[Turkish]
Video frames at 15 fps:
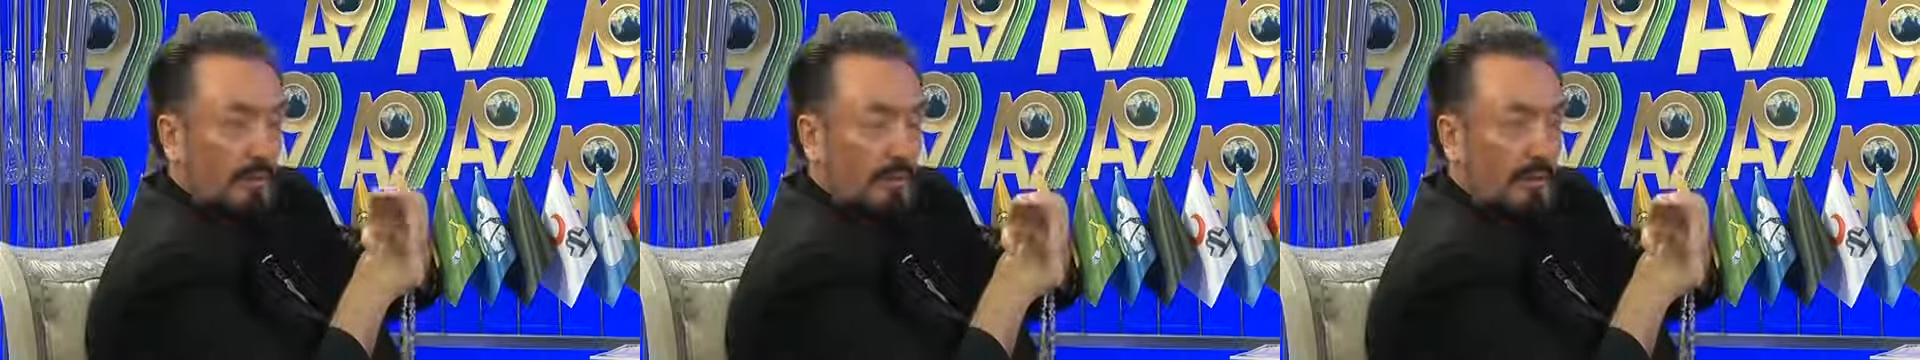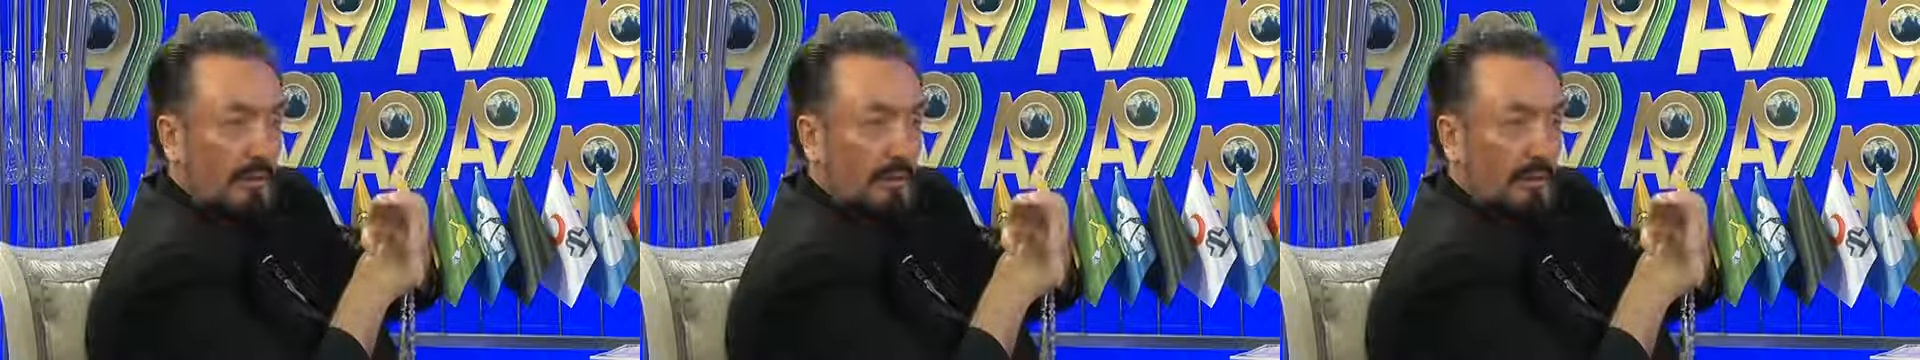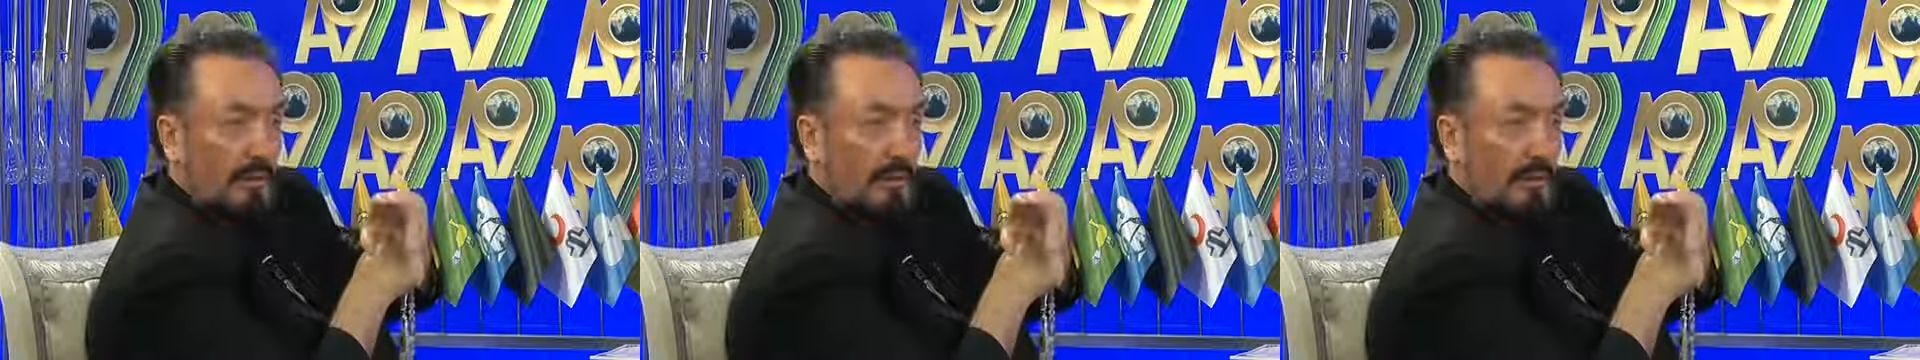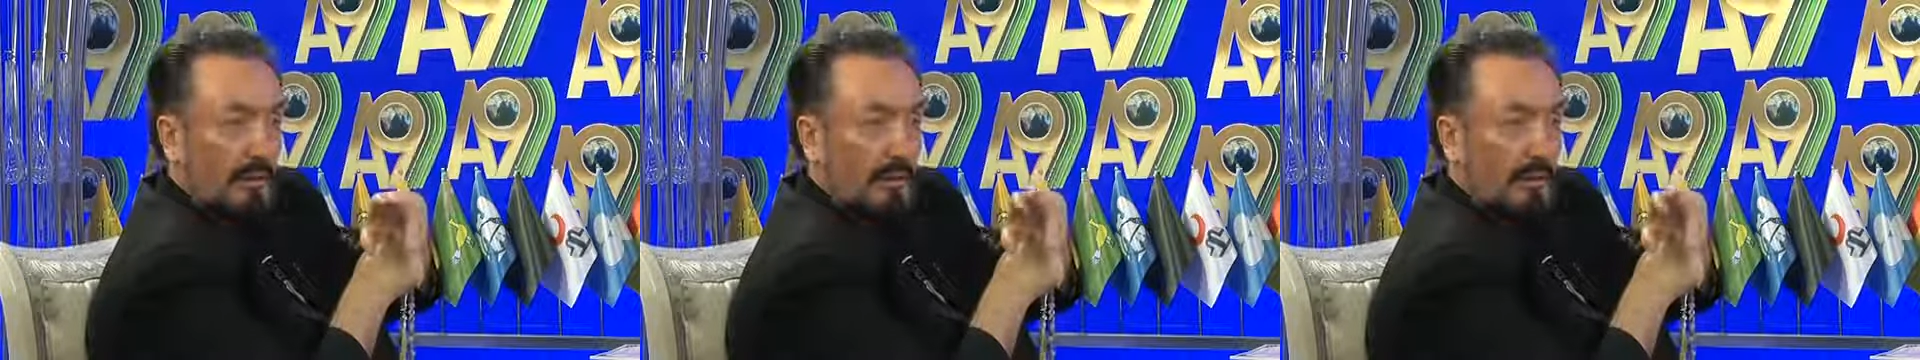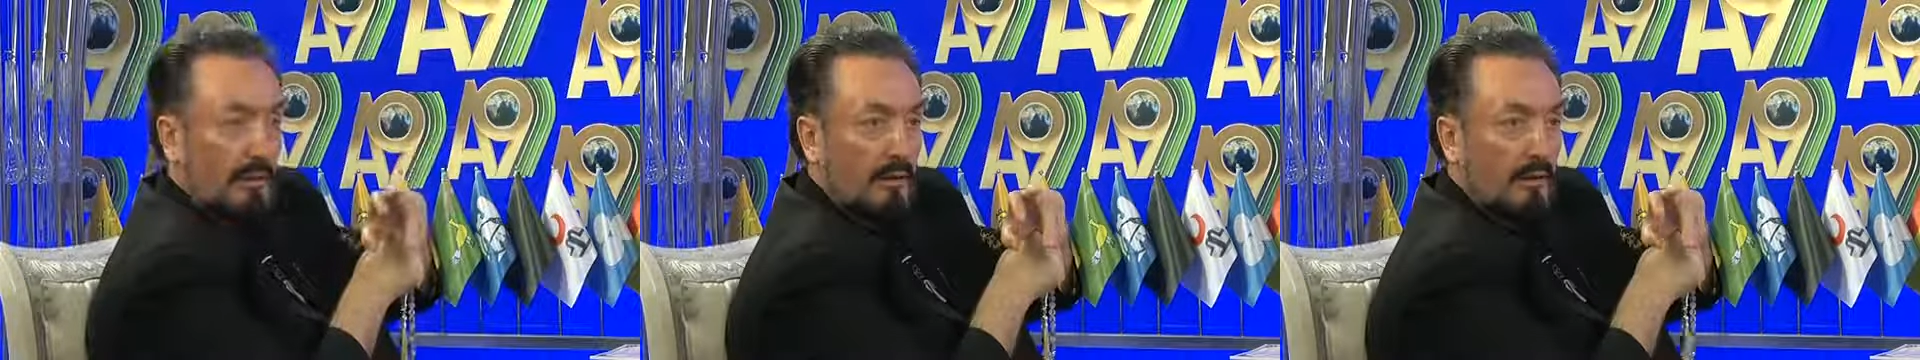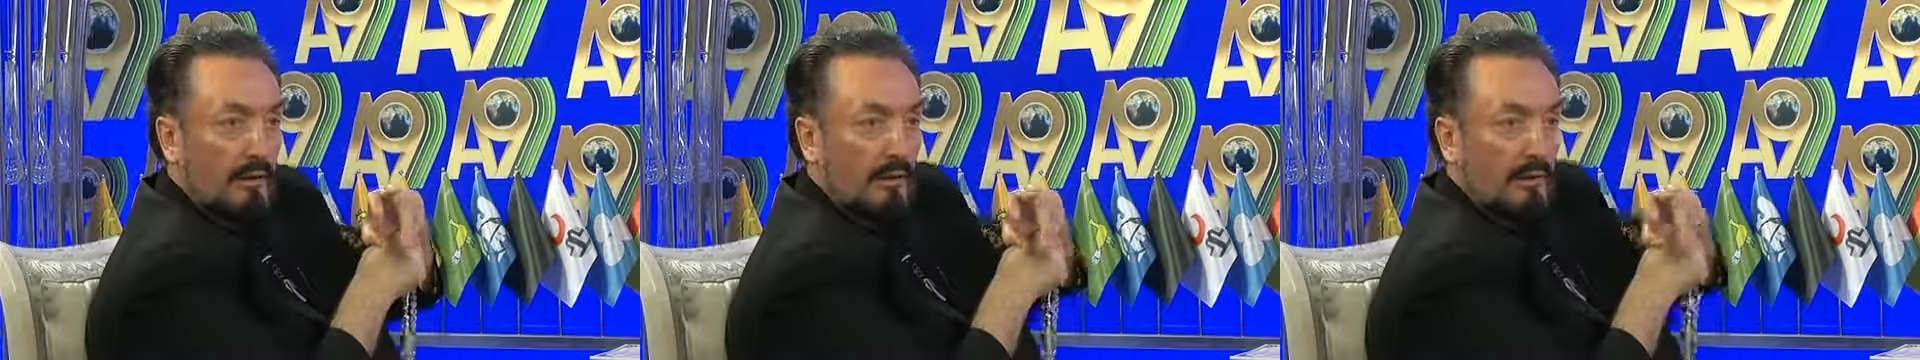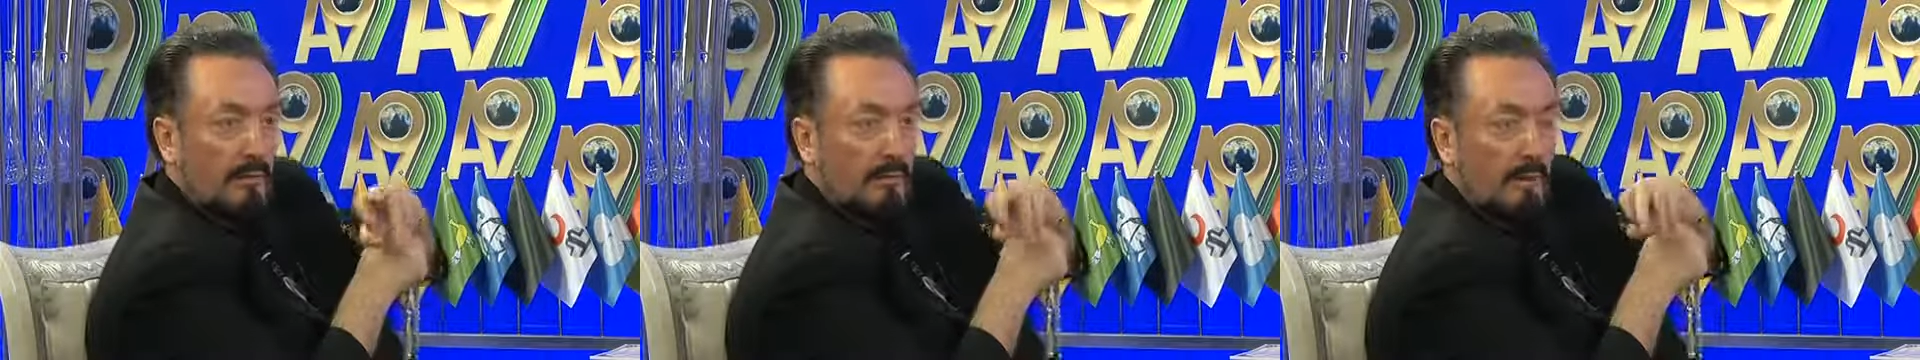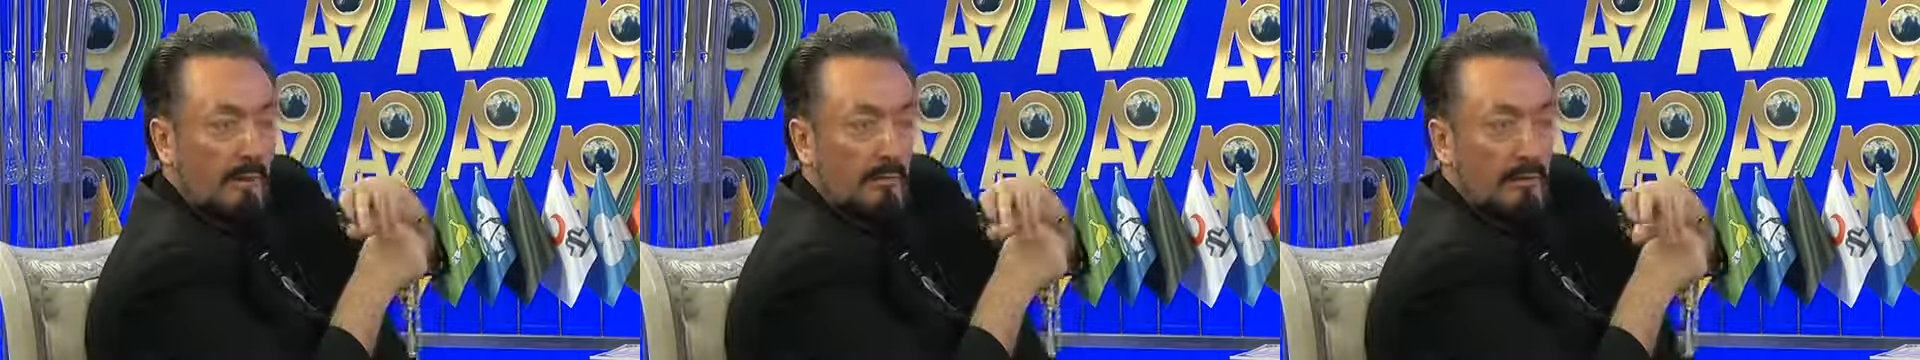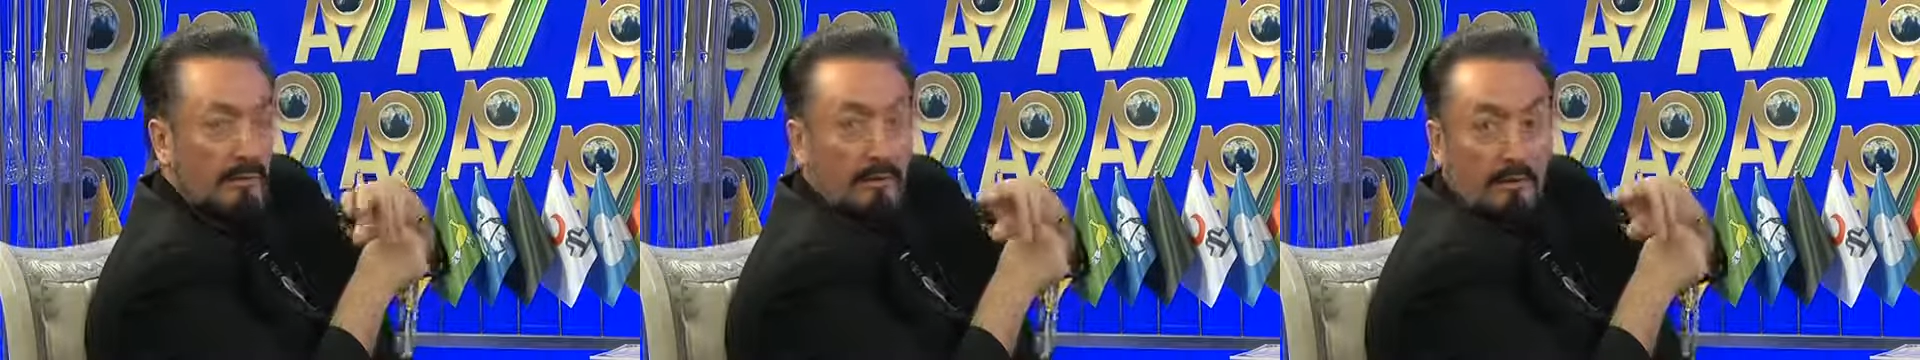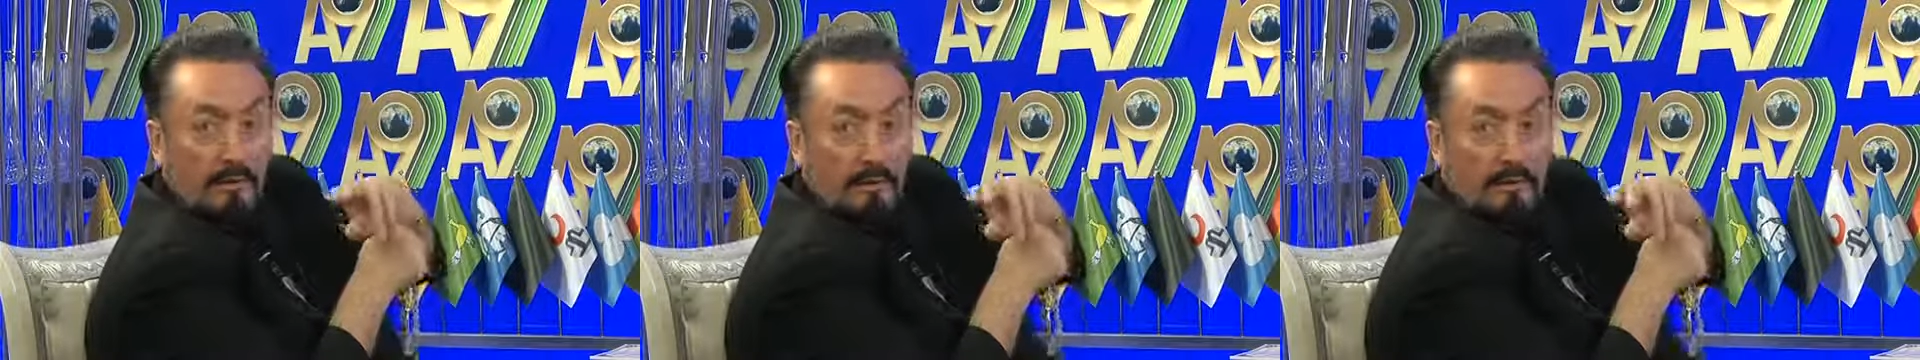konuşsak benim
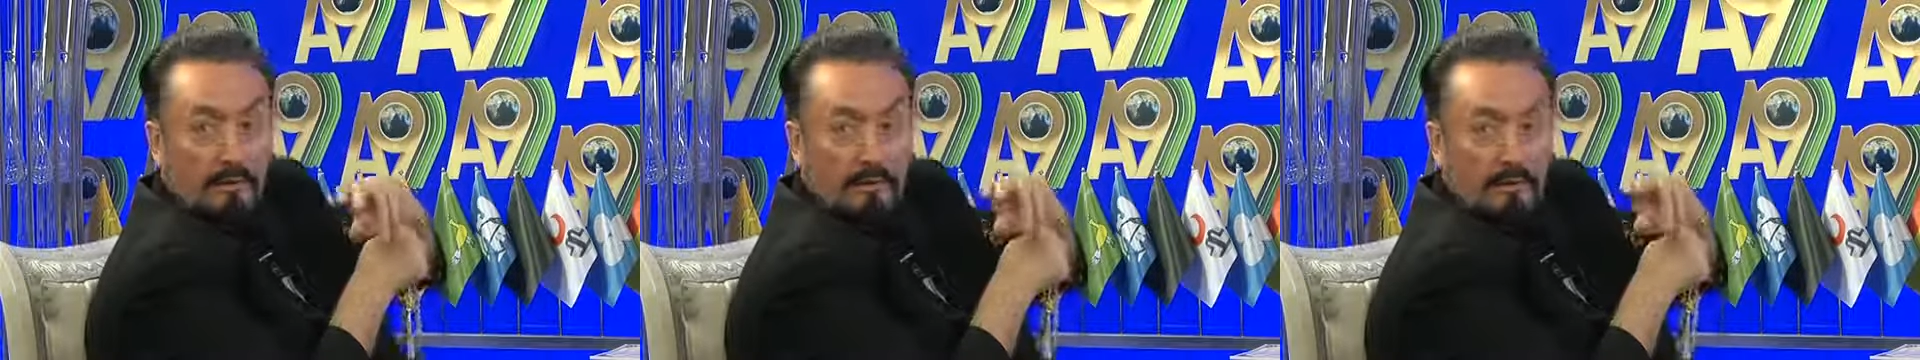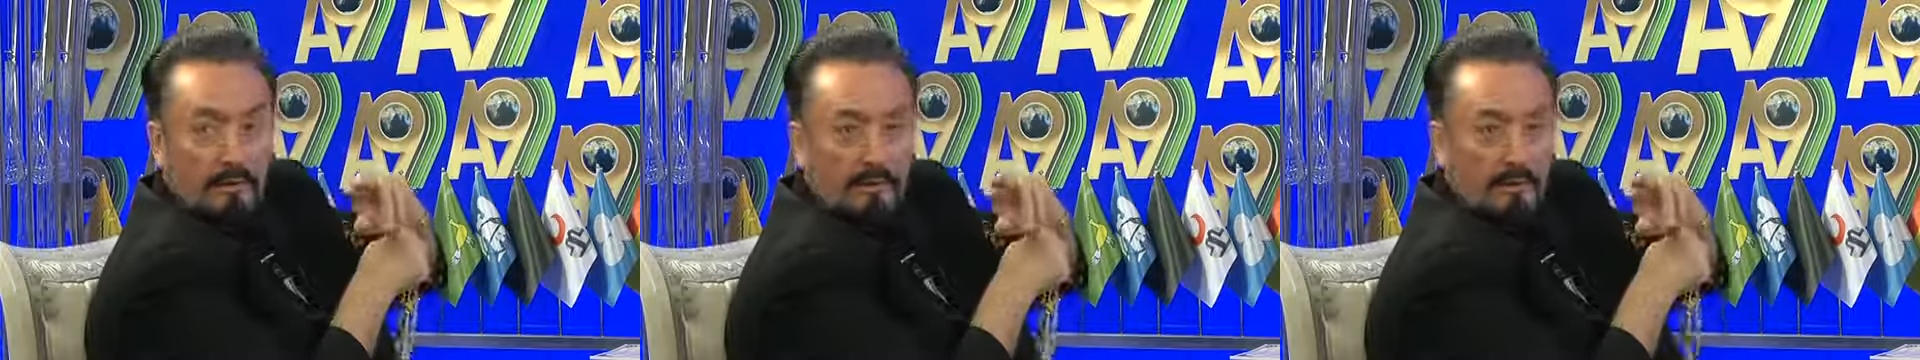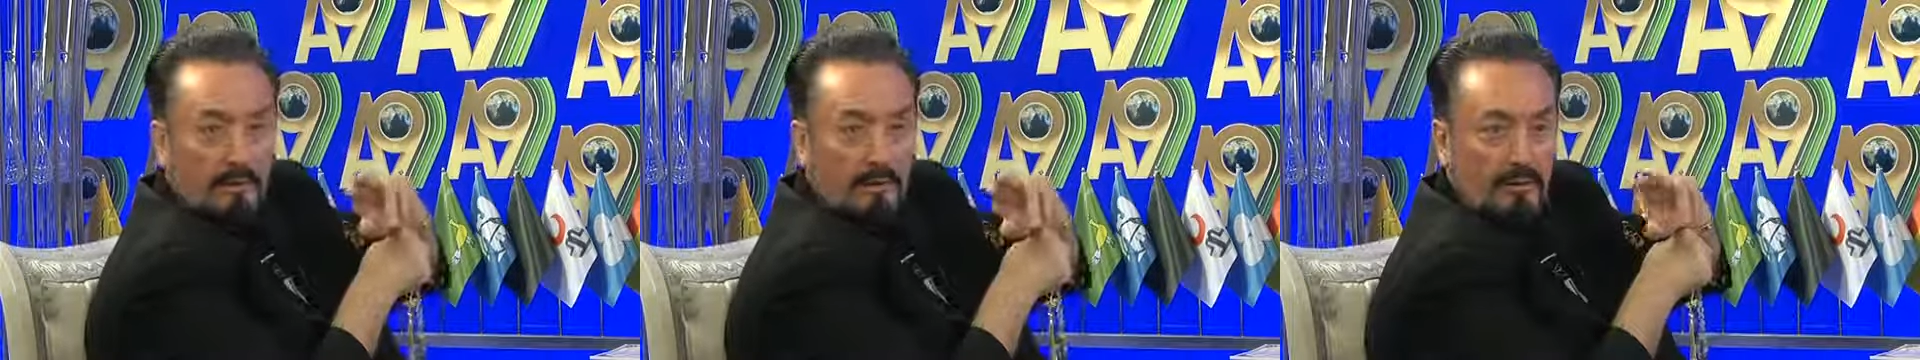anlattıklarımı anlatacaklar.